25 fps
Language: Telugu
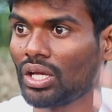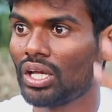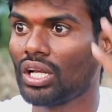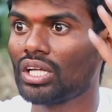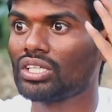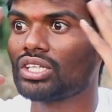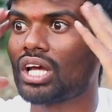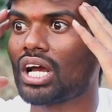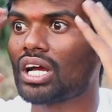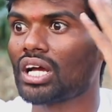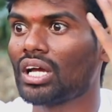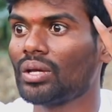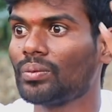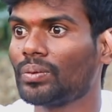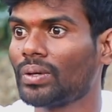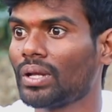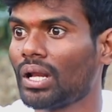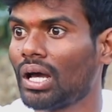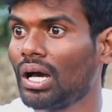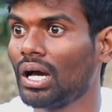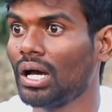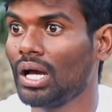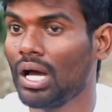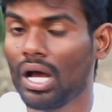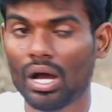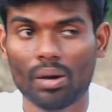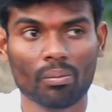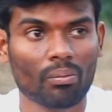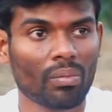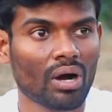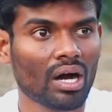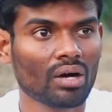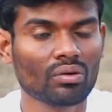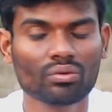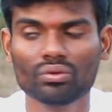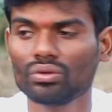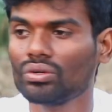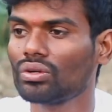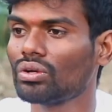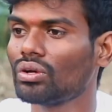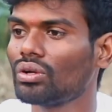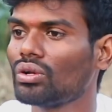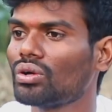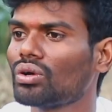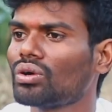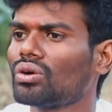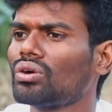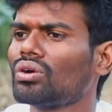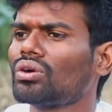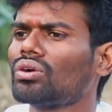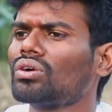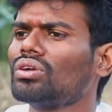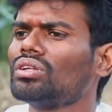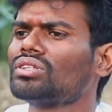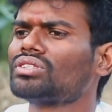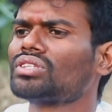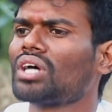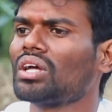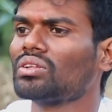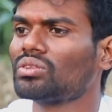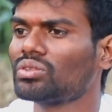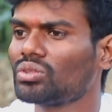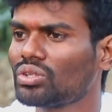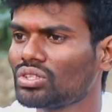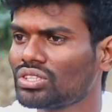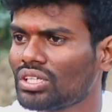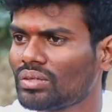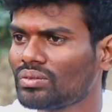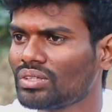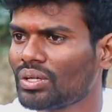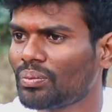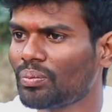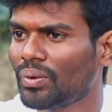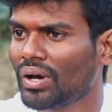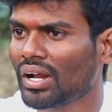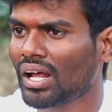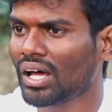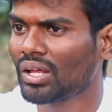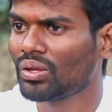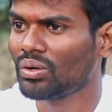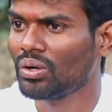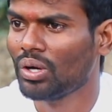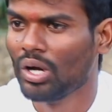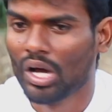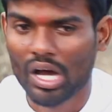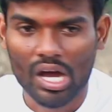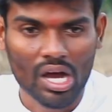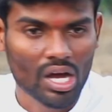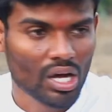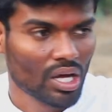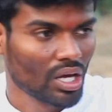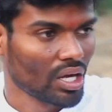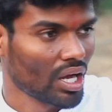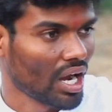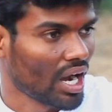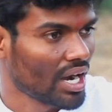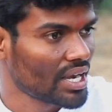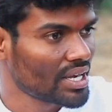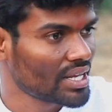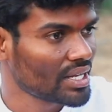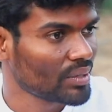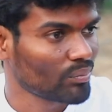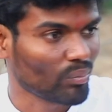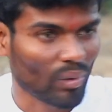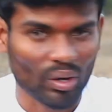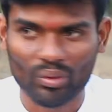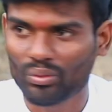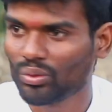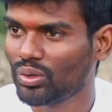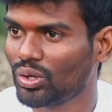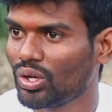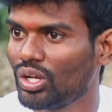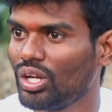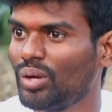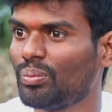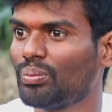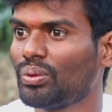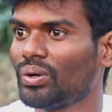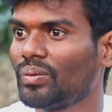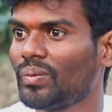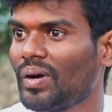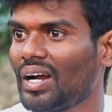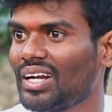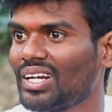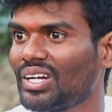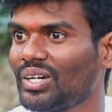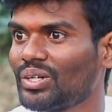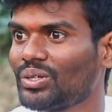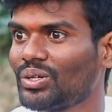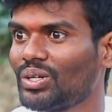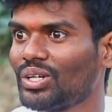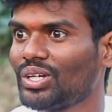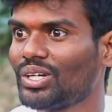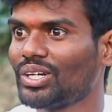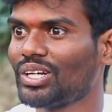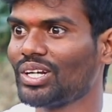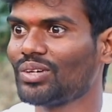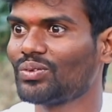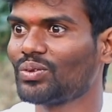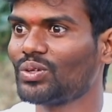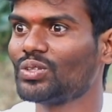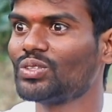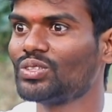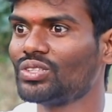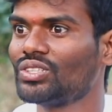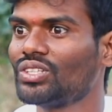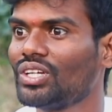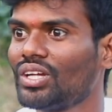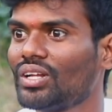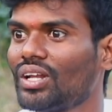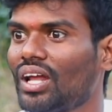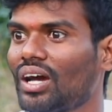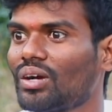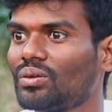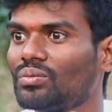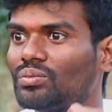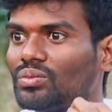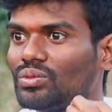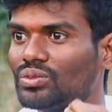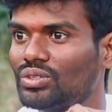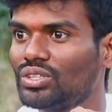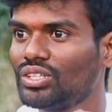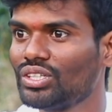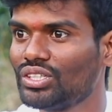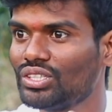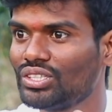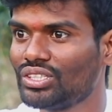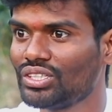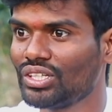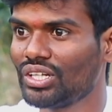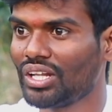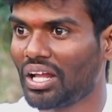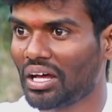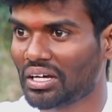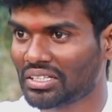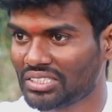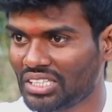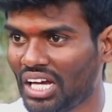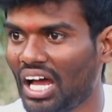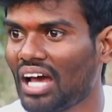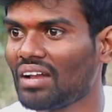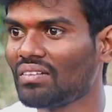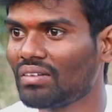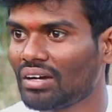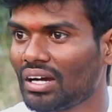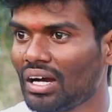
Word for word: నేనే షాక్ అయిపోయినా మా ఊరోళ్ళు ఒక్కొక్కరు సంతోషం చెప్పరాదు అంటే మా ఊరోళ్ళు ఎప్పుడు మాట్లాడిన వాళ్ళు ఇట్లా వచ్చి నాకు ముద్దిచ్చి నాకు సాల్వ